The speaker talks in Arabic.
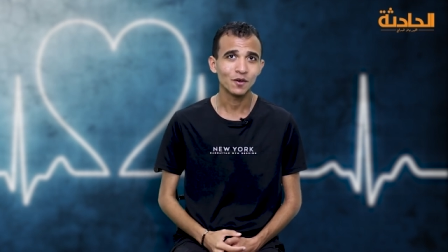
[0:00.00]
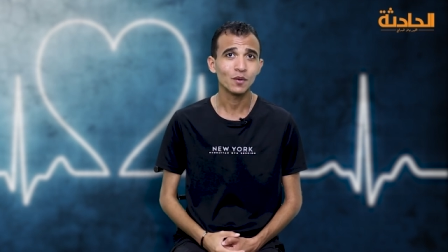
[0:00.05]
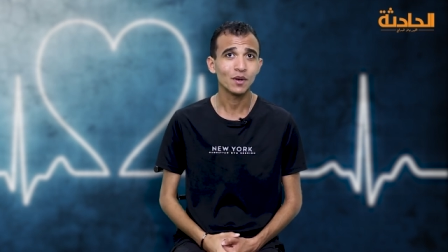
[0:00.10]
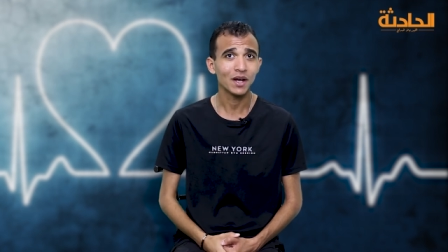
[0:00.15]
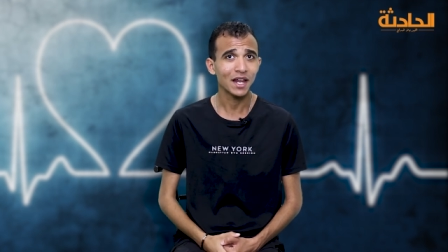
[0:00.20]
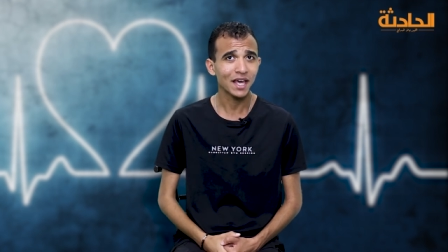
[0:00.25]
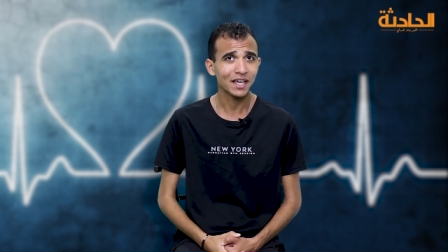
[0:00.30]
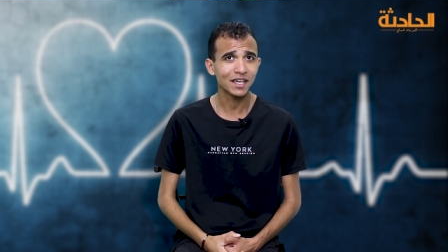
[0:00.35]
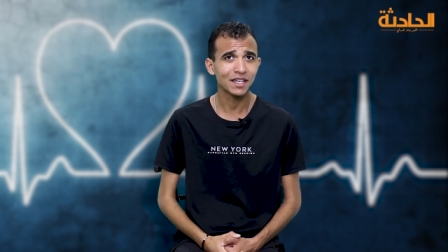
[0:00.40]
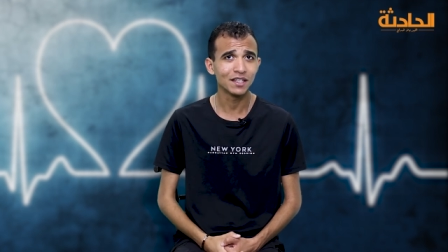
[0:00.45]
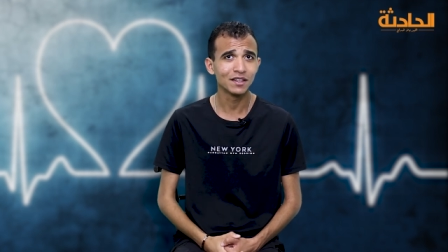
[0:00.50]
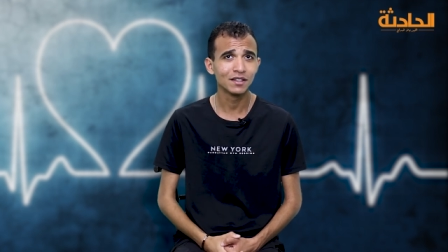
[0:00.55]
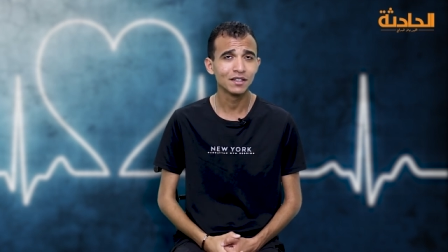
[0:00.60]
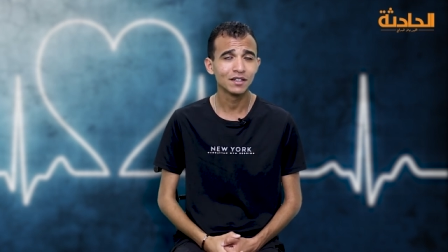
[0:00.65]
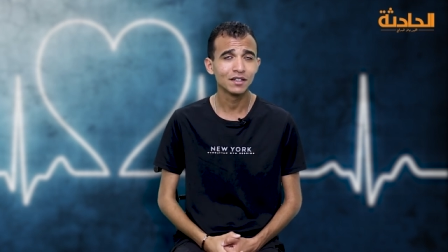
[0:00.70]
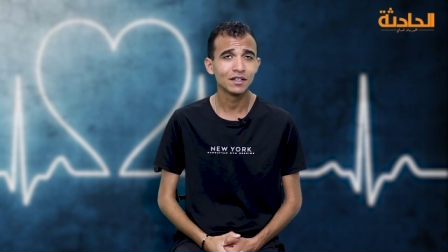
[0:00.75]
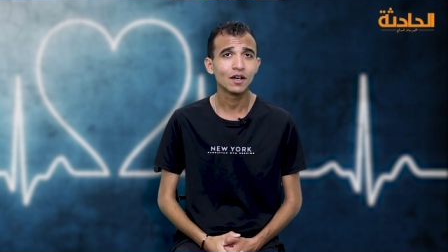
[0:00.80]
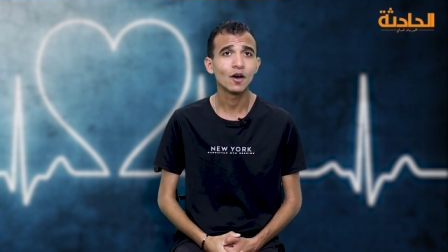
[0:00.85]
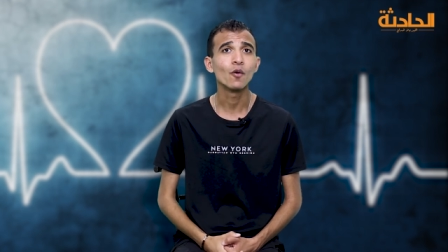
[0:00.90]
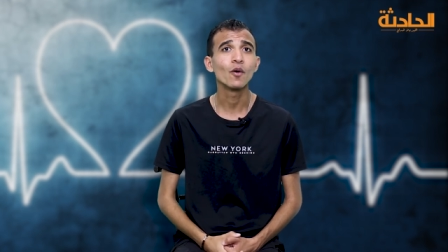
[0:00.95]
ولكن
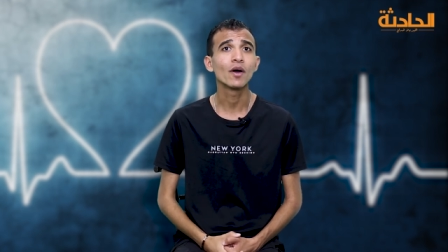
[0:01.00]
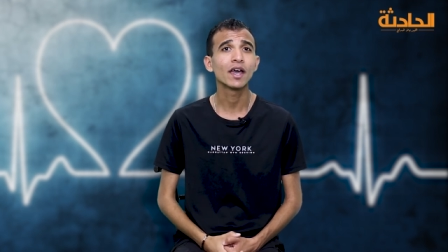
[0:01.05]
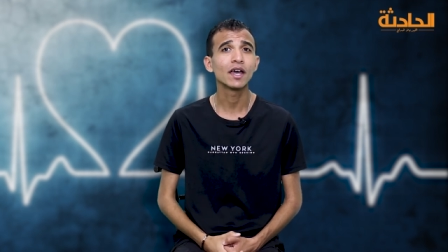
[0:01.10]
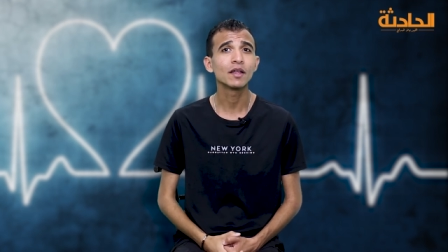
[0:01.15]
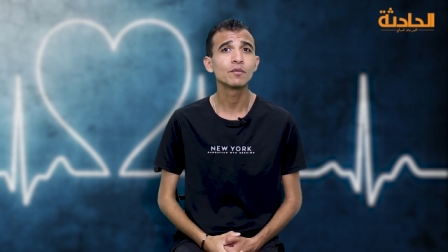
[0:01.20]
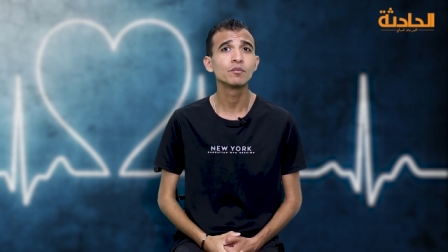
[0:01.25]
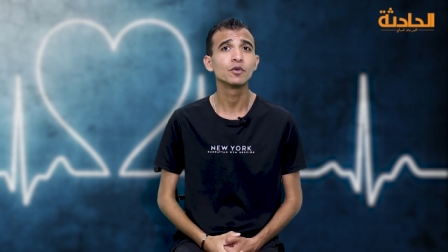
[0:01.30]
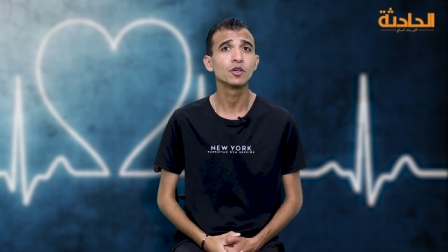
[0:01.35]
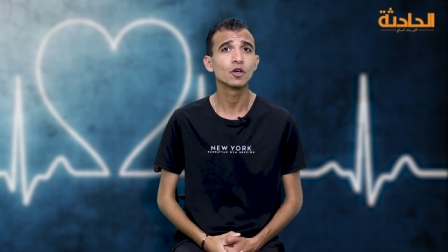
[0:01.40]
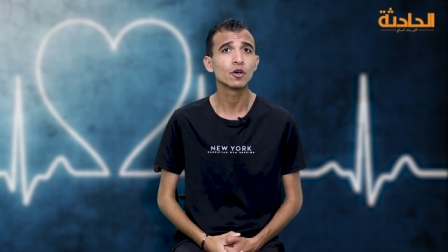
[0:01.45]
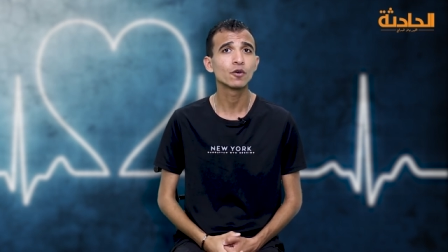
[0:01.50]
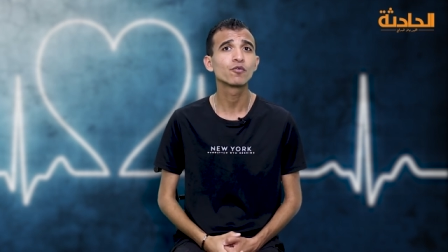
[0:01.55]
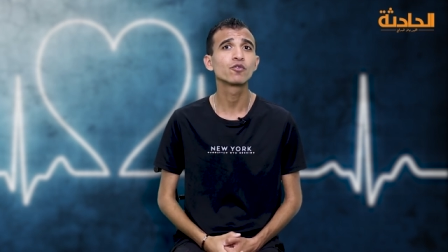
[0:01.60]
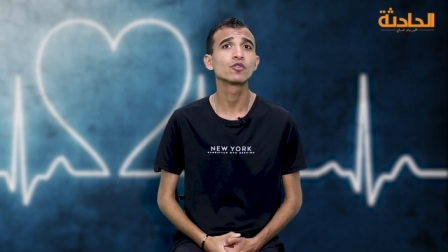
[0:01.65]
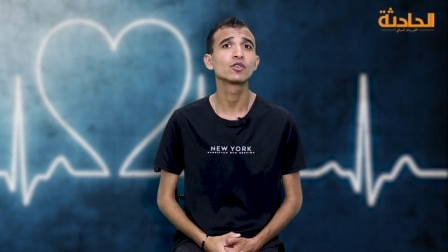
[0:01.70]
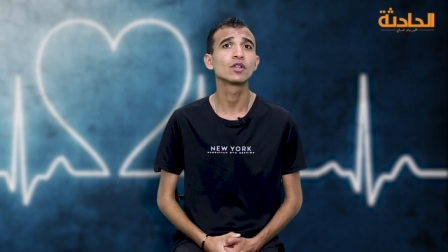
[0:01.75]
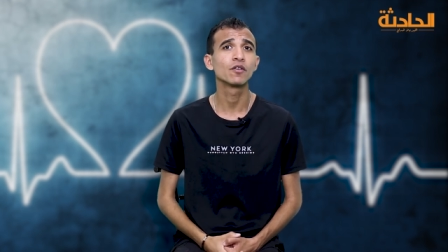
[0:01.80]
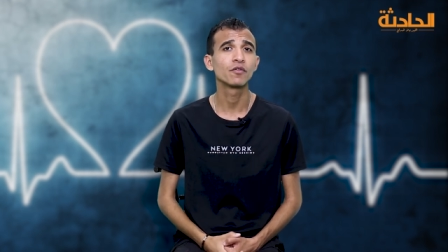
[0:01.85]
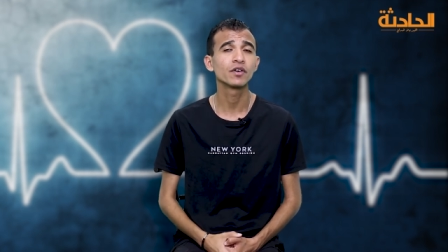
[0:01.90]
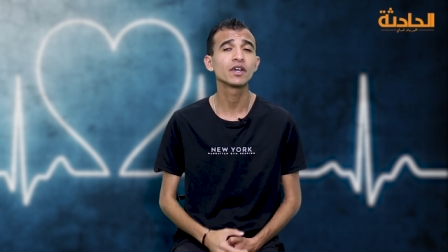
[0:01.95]
هو كان
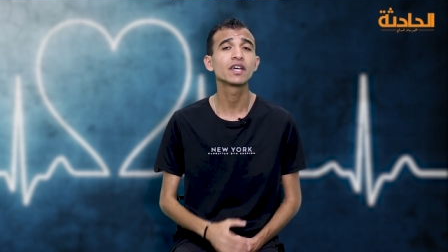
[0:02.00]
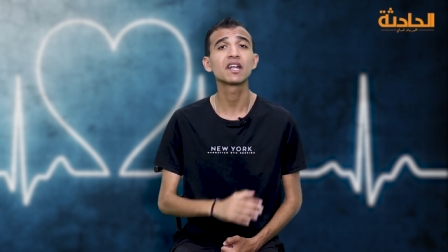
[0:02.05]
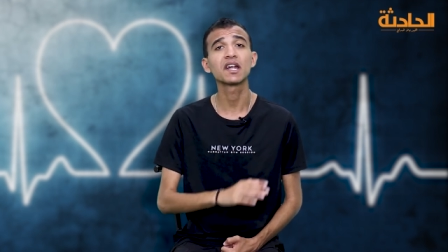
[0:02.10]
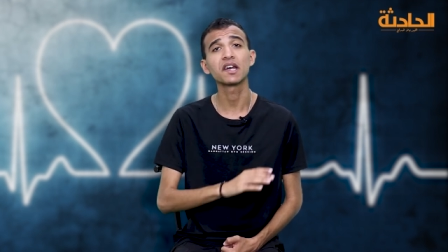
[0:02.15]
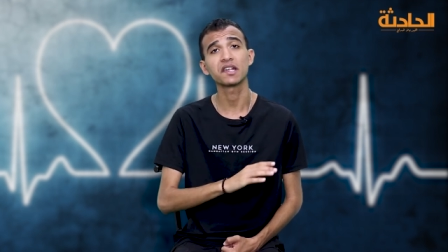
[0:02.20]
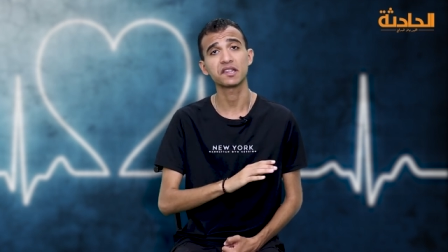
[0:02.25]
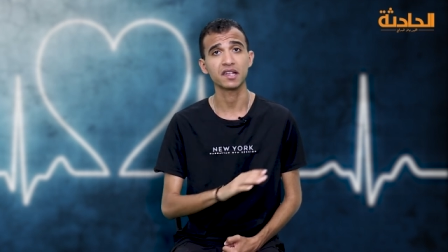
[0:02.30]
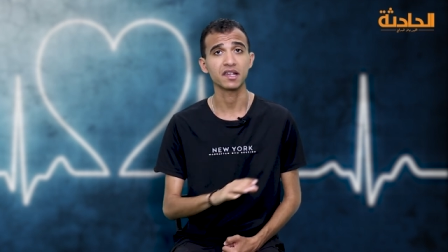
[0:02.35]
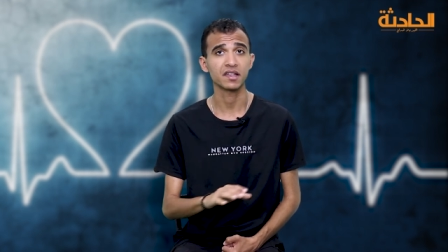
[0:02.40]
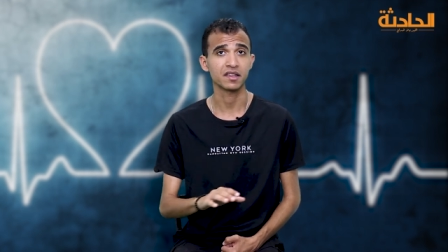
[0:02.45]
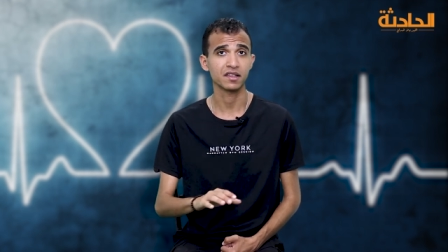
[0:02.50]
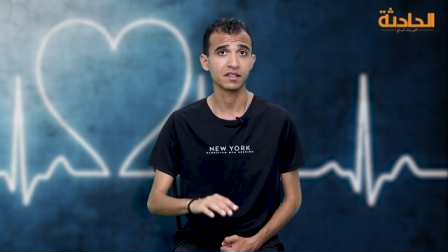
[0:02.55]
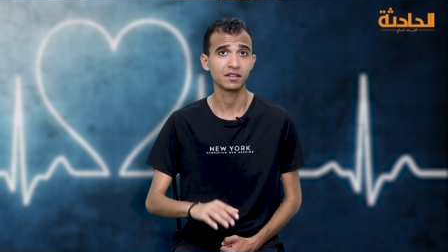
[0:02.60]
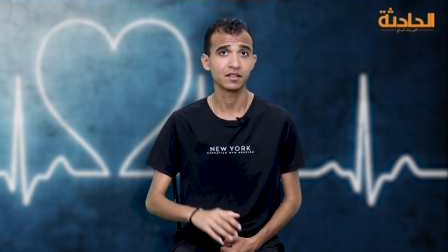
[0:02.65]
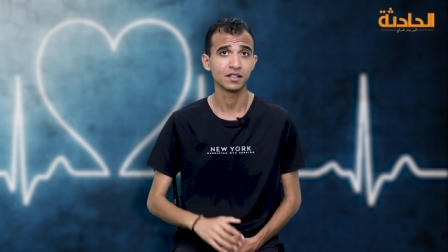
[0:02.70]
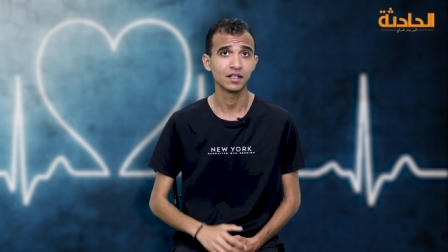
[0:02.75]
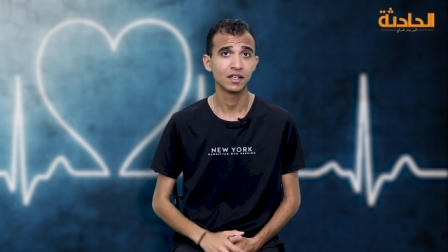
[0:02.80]
بيرفض الفكرة اساسا